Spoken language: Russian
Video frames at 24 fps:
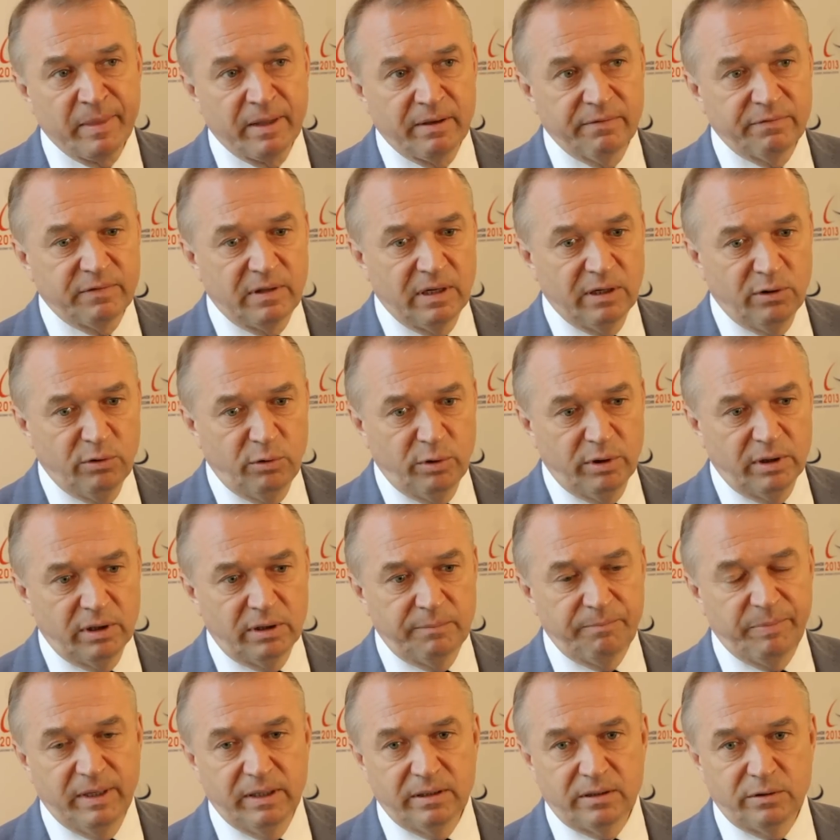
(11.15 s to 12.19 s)
Второе –
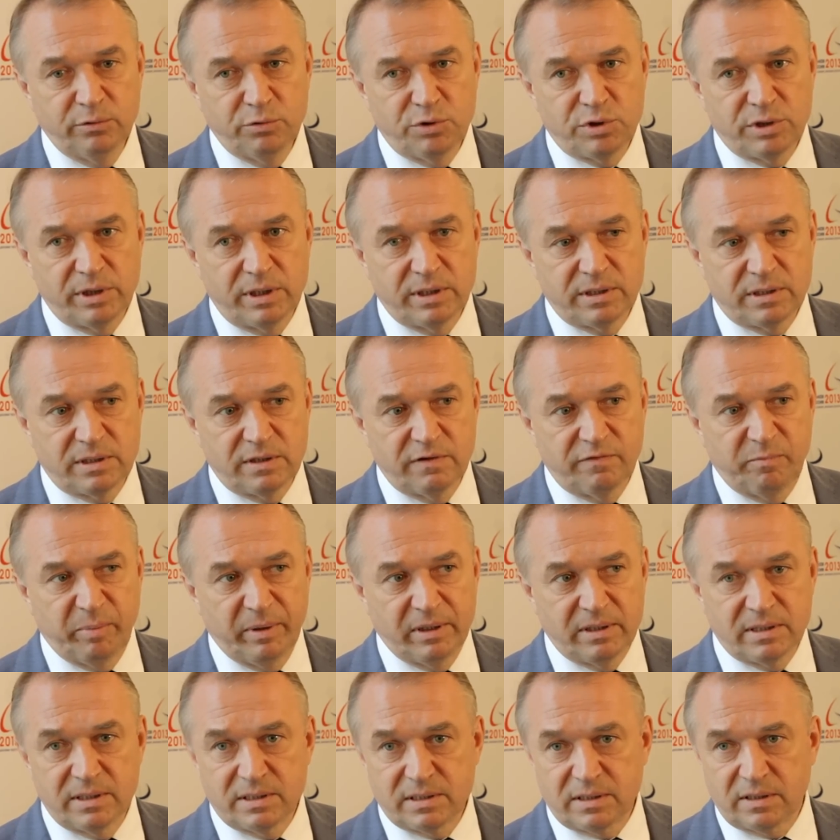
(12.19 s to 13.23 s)
это участие в
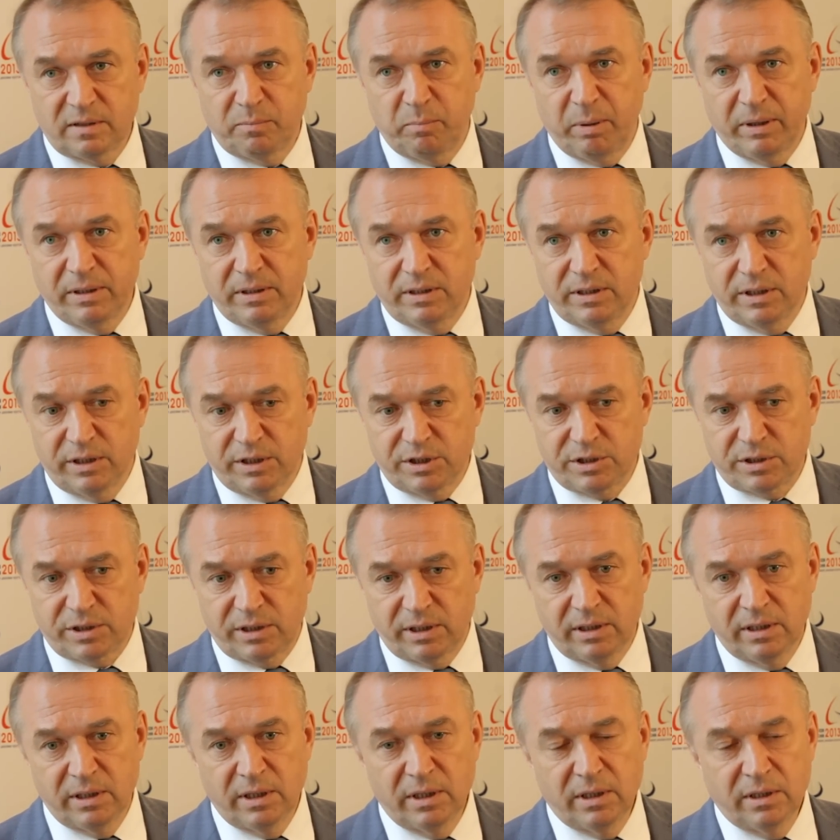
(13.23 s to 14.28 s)
процессах
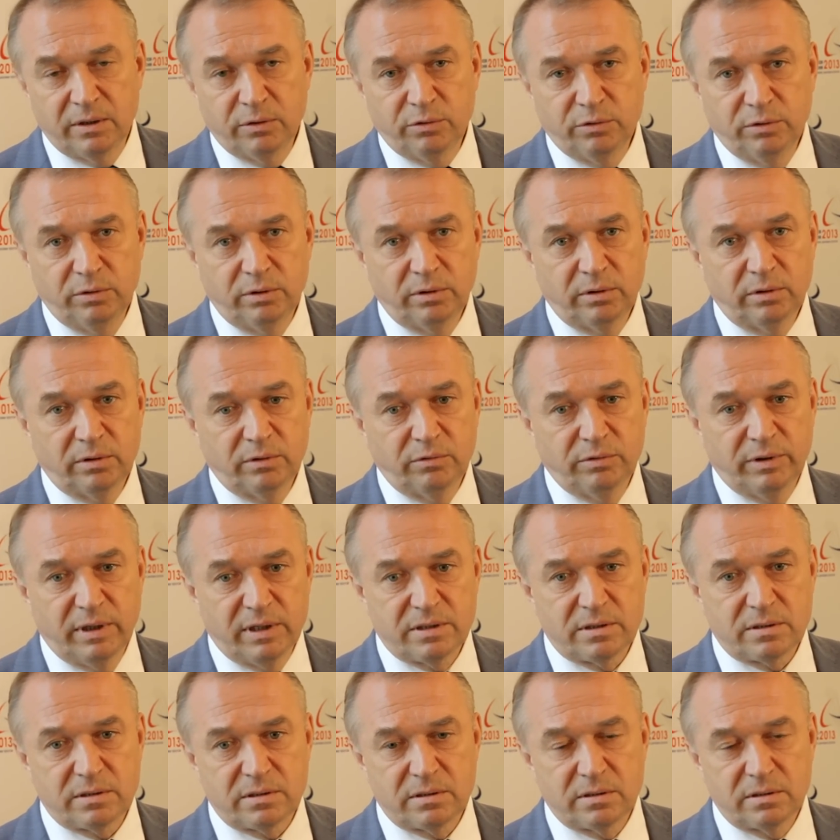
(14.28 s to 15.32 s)
поддержки. Э, у
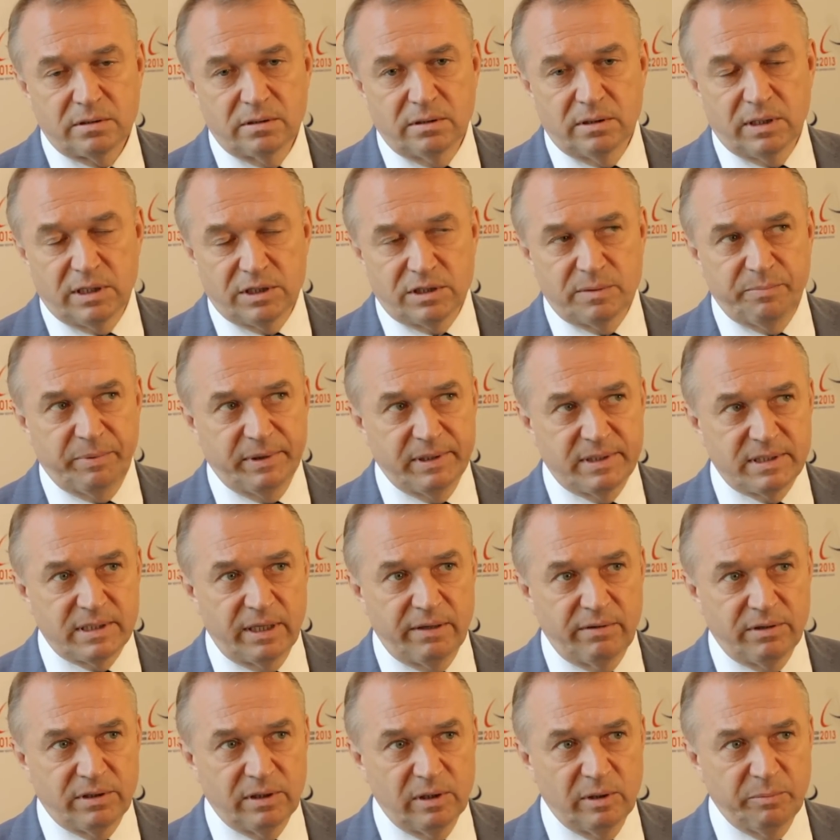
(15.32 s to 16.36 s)
нас наши
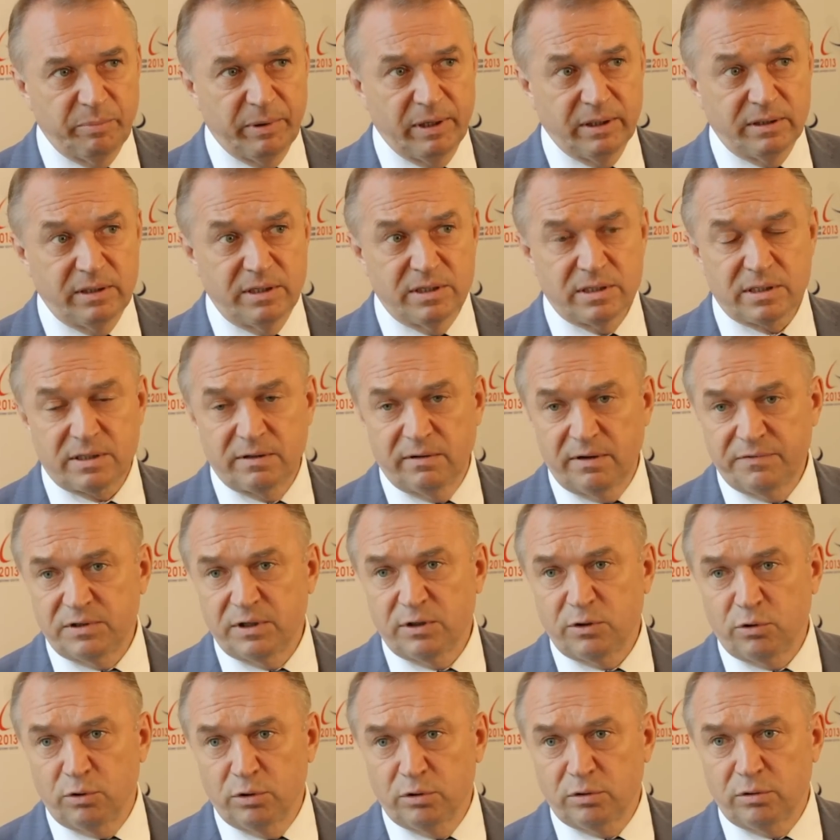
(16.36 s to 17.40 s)
представители практически во
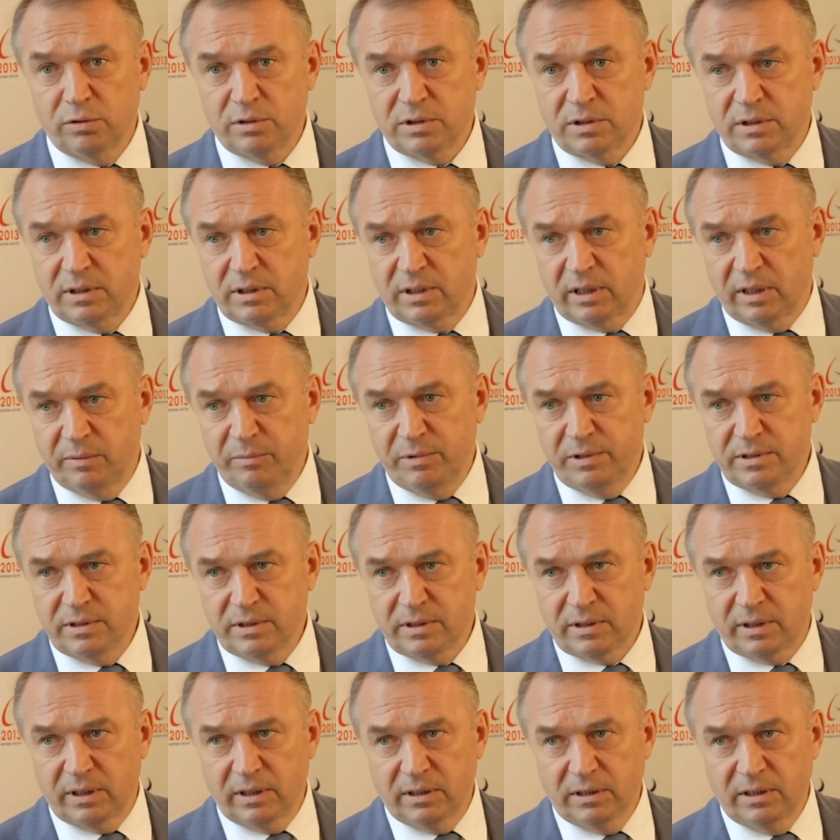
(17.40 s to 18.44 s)
всех конкурсных комиссиях,
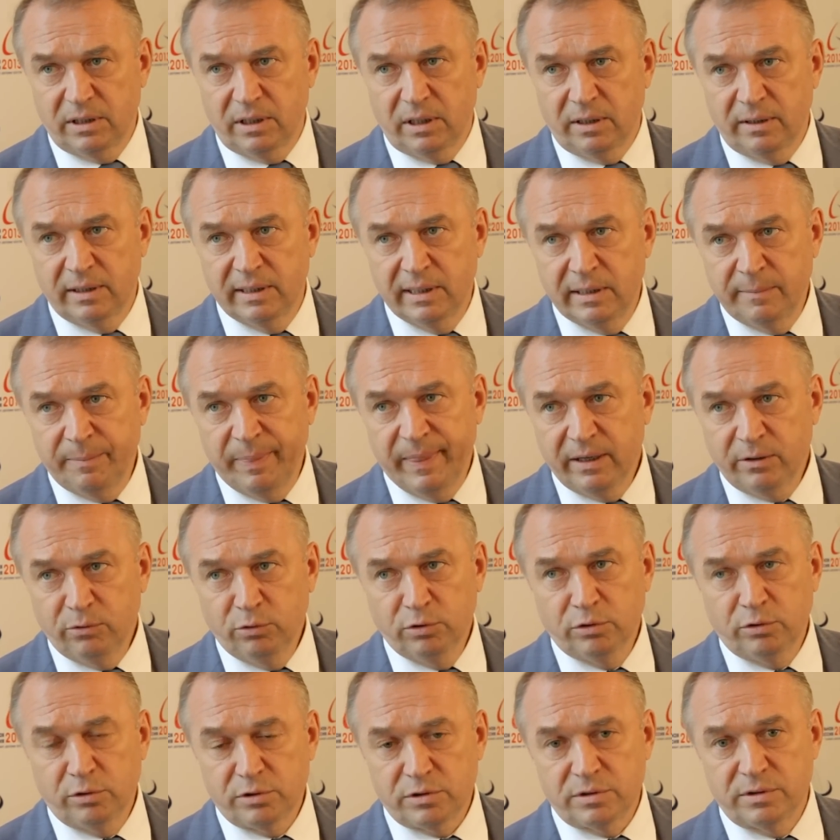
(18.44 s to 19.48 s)
когда на
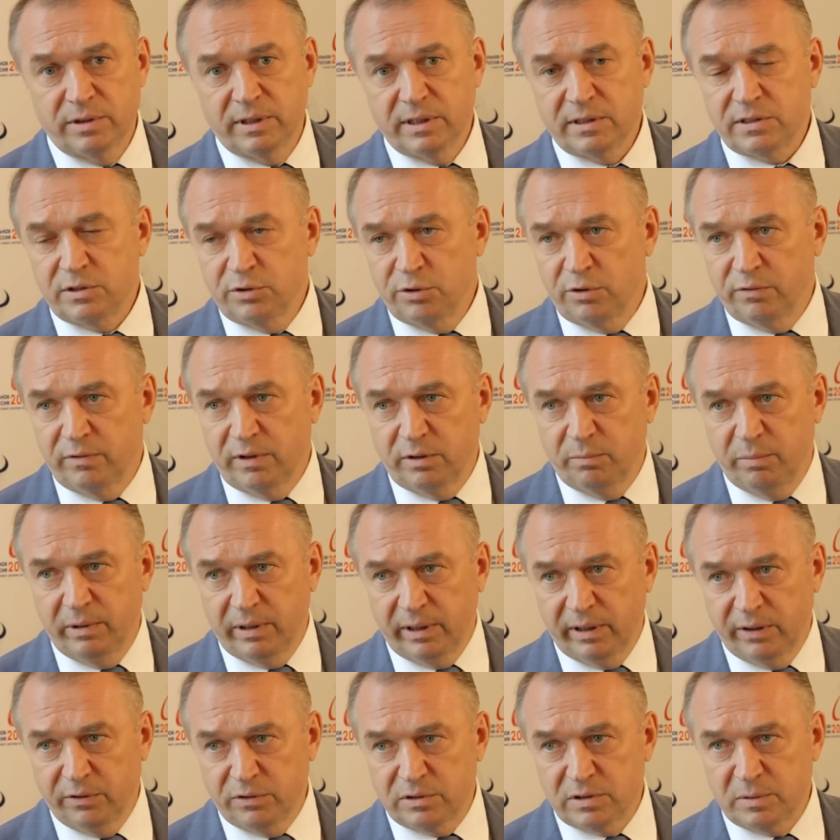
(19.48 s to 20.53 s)
конкурсной основе
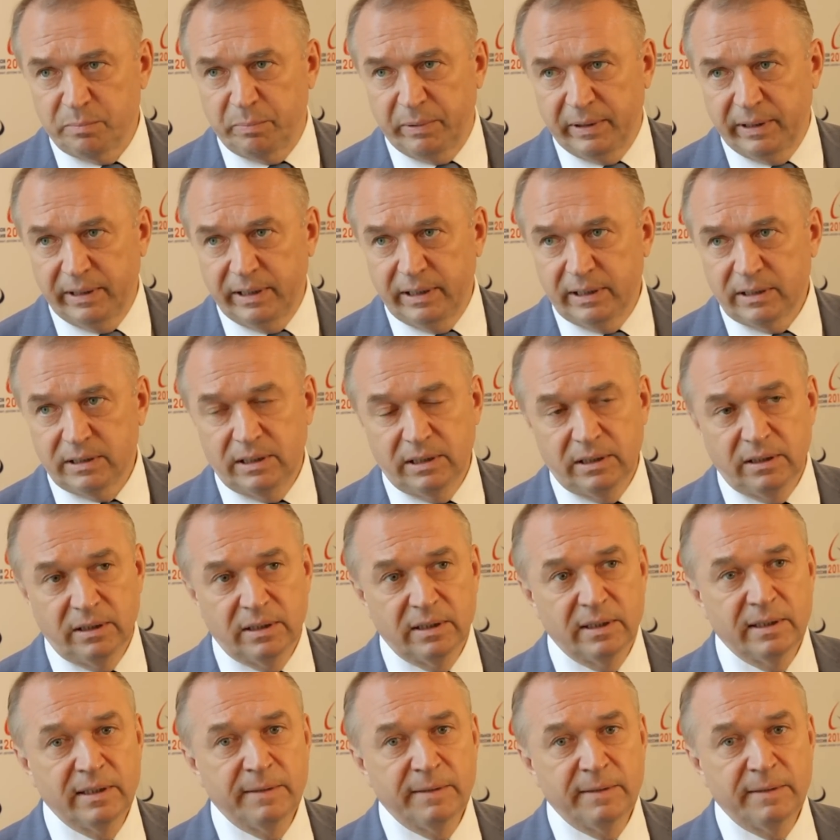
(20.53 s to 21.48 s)
отбираются проекты,